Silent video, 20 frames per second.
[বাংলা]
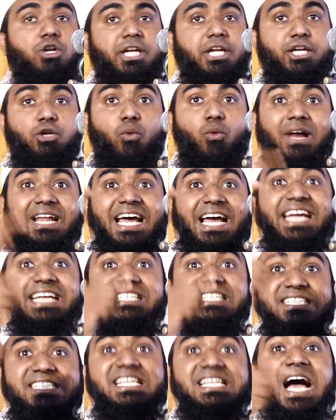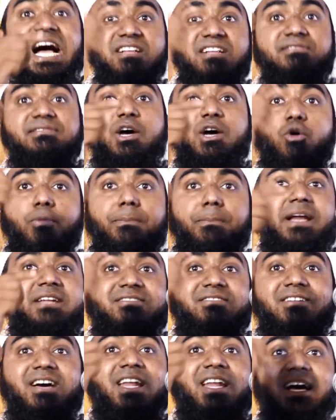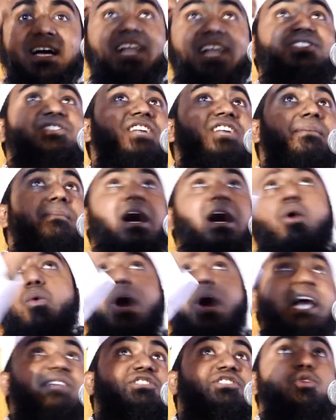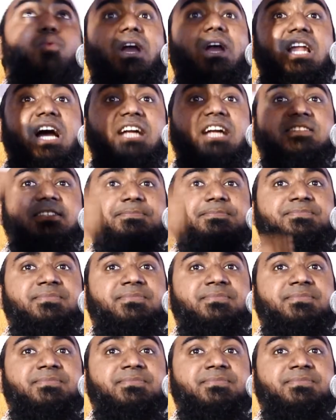করলেন ওয়ালাইন সাল তাহুম্মান খালাকাস সামা ওয়াতি ওয়ালার